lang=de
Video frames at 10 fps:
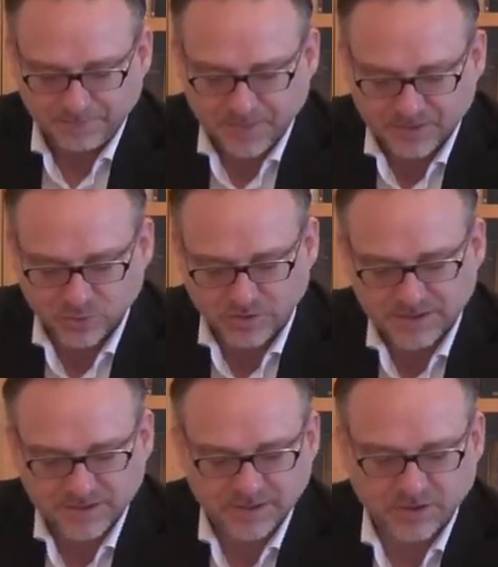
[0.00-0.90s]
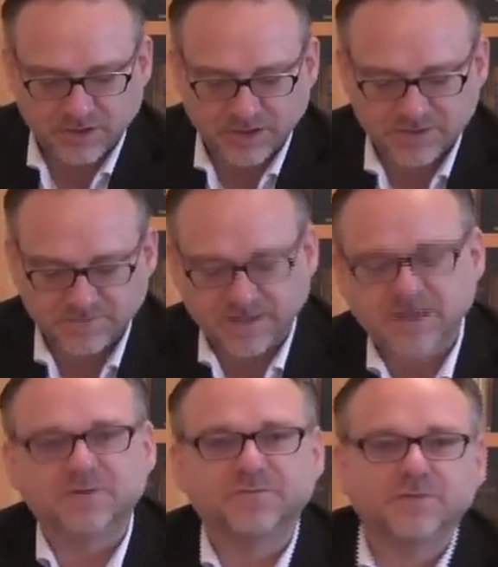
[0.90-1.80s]
sollten die
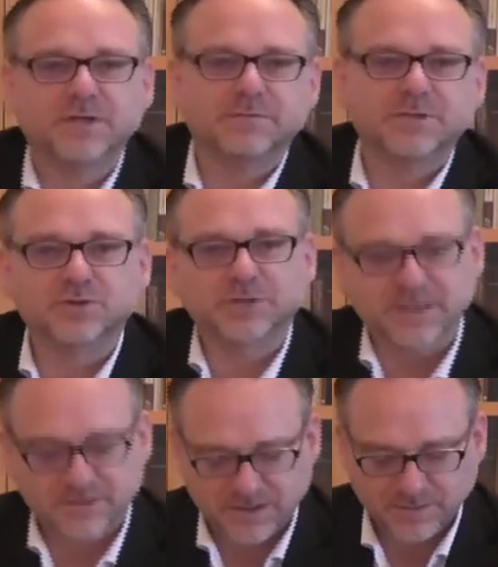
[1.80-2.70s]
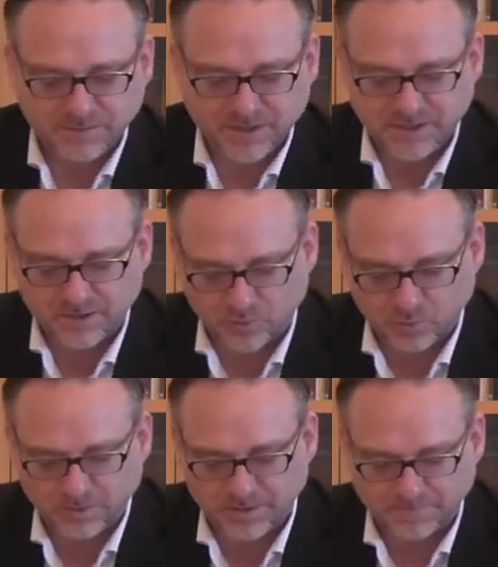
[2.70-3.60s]
Kreuzfahrer für die Stadt Gebiete
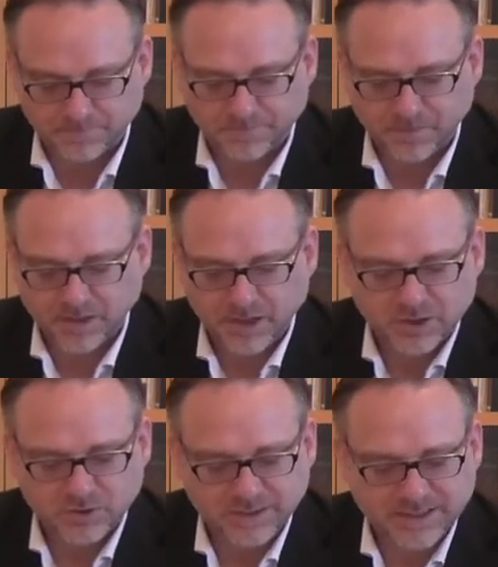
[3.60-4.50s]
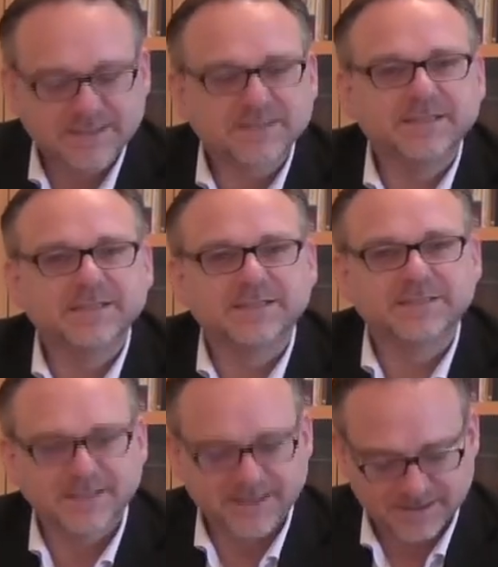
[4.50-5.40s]
erobern. Zuerst ging es
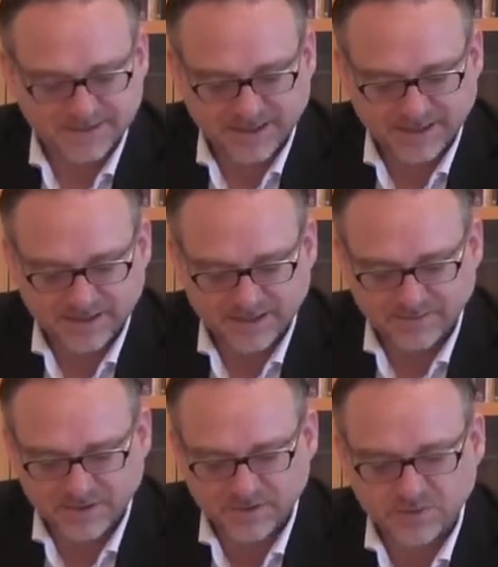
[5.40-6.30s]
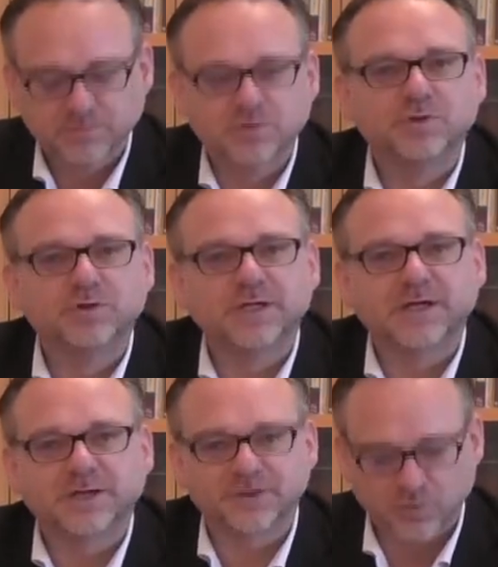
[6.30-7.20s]
gegen Sada, das zum
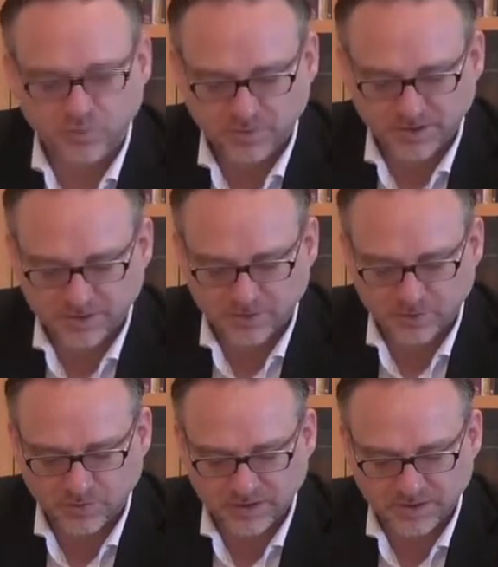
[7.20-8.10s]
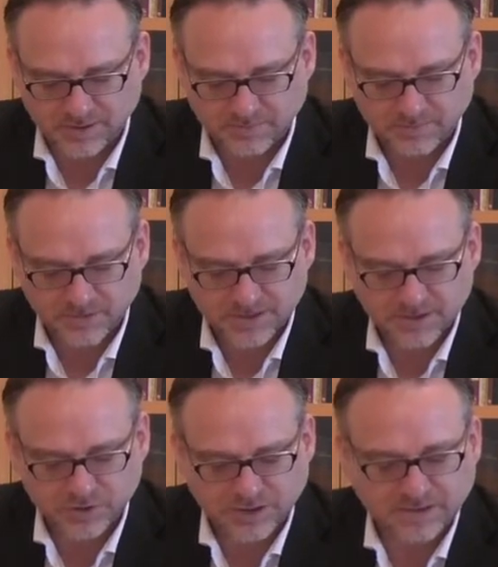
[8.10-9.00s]
Königreich Ungarn gehörte. Diese
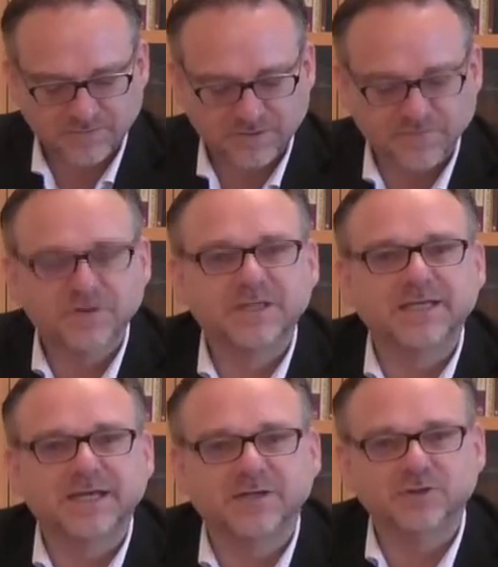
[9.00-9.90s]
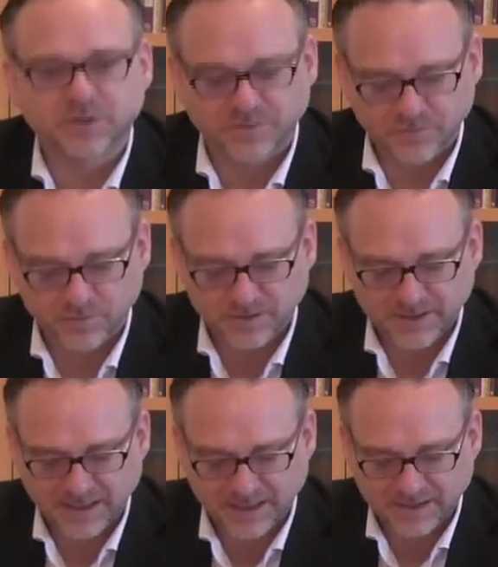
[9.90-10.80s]
Stadt war für die Herrschaft über die
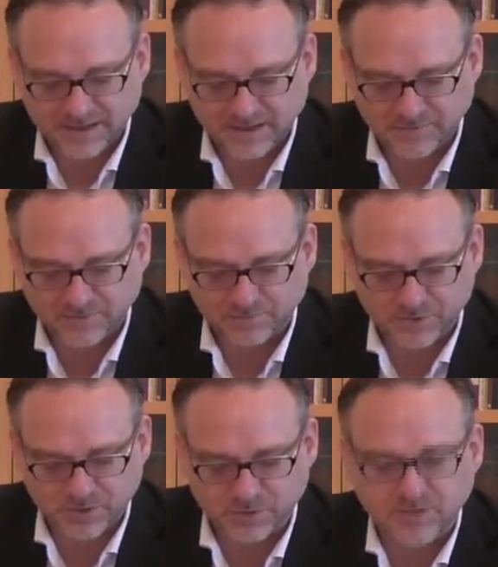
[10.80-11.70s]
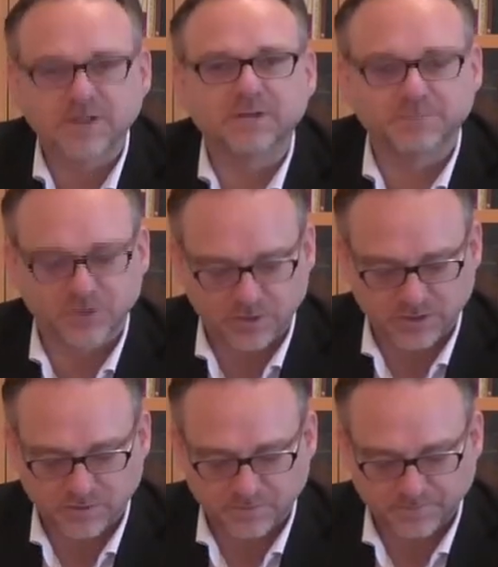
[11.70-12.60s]
Adria von besonderer
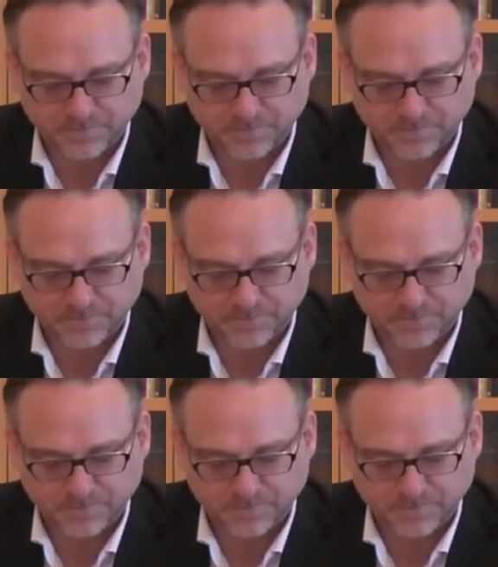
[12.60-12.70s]
Bedeutung.